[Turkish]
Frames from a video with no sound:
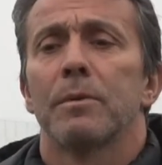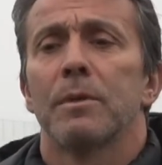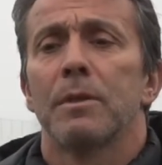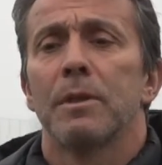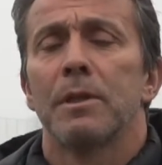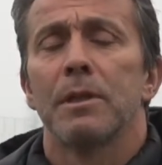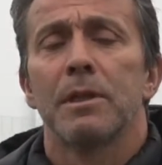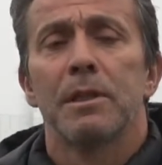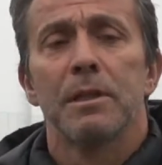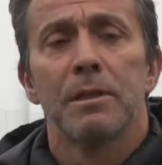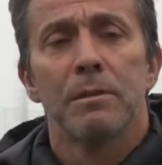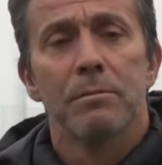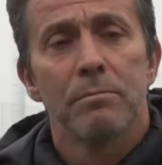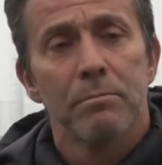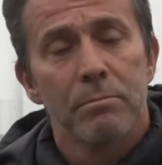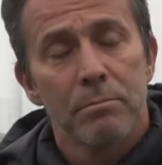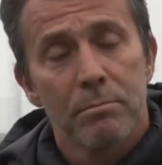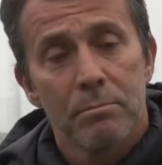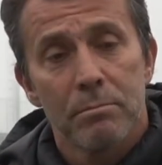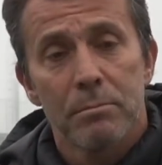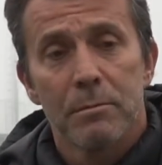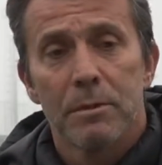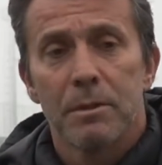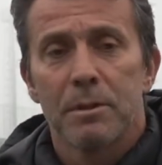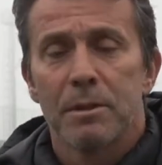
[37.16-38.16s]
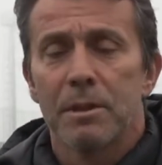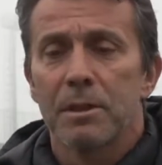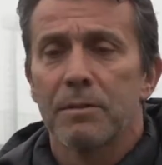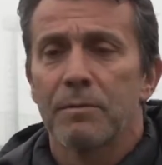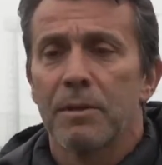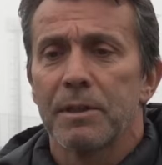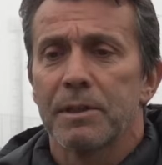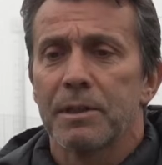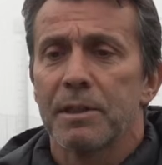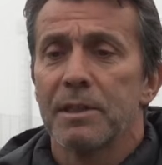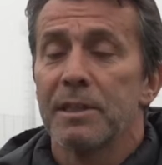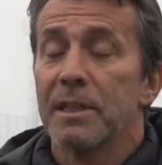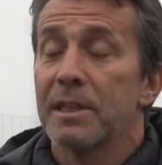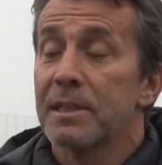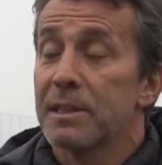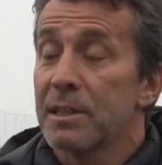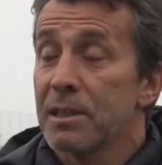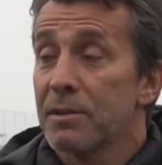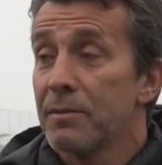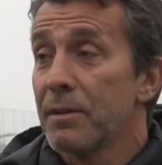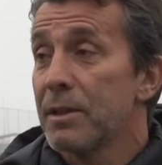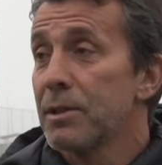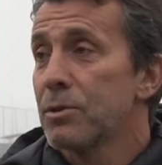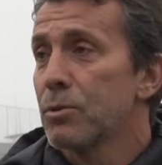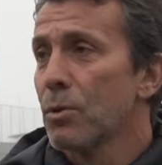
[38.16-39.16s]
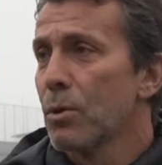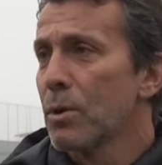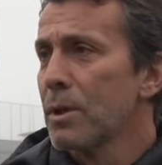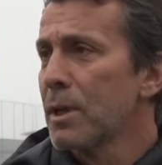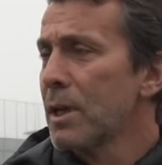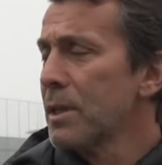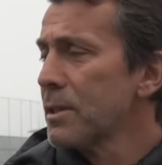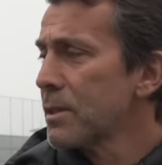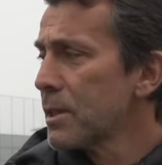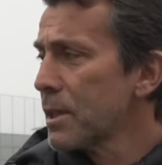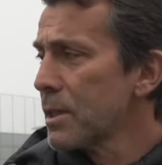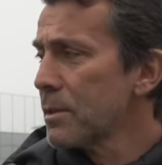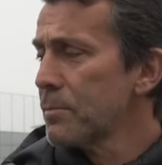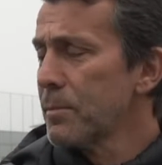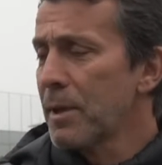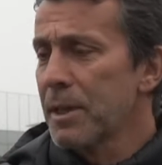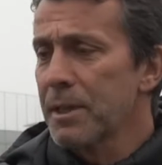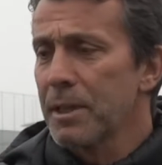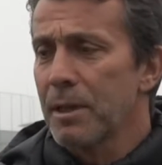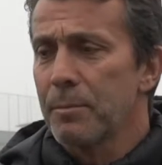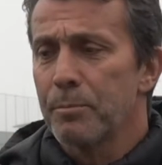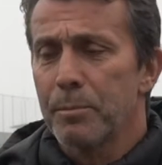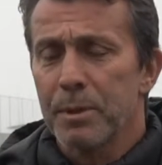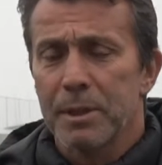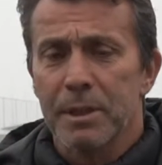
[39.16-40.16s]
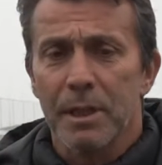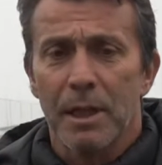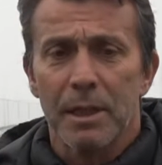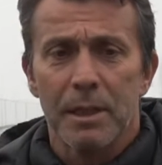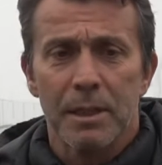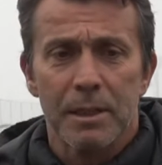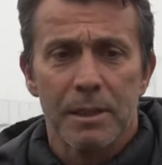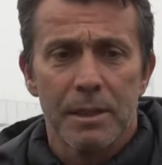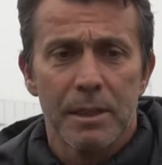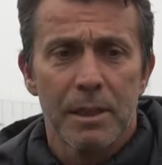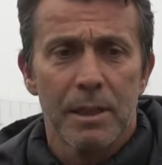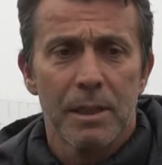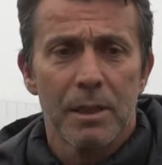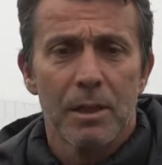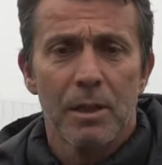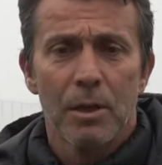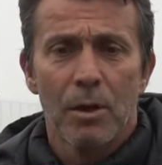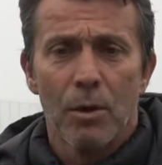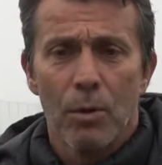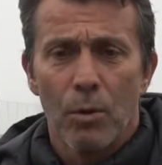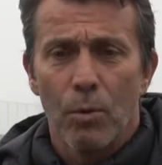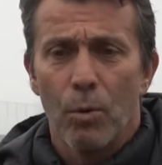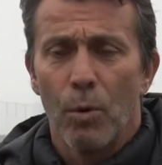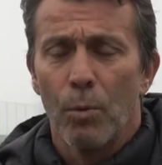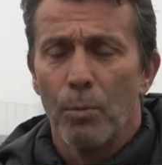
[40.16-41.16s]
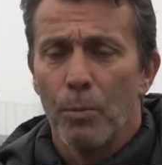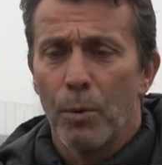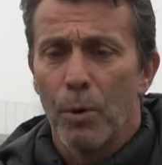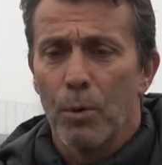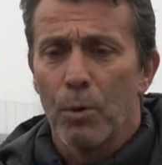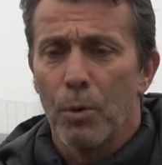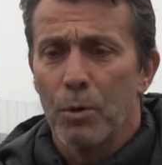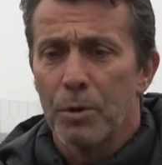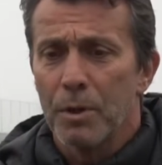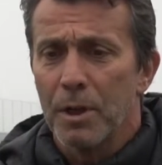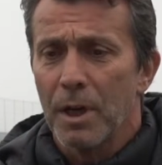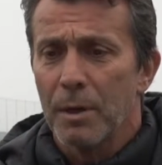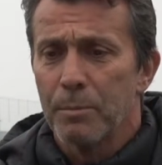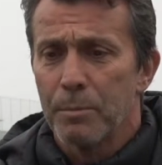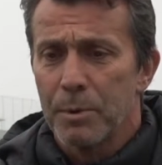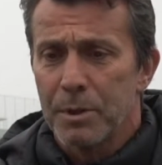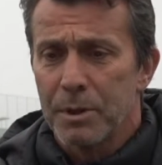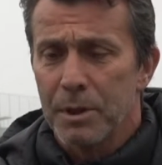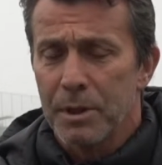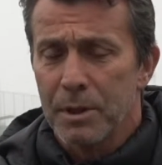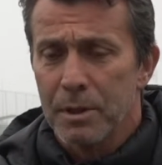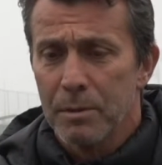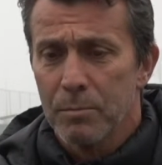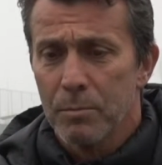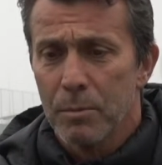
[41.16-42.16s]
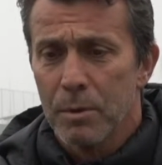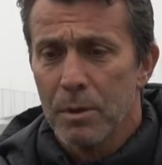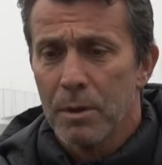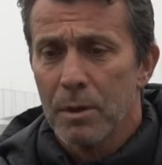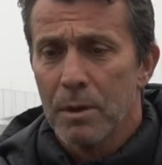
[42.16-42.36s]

ligin zirvesinde zirveyi zorlayan takımlardan bir tanesi. Kompak oynayan bir takım.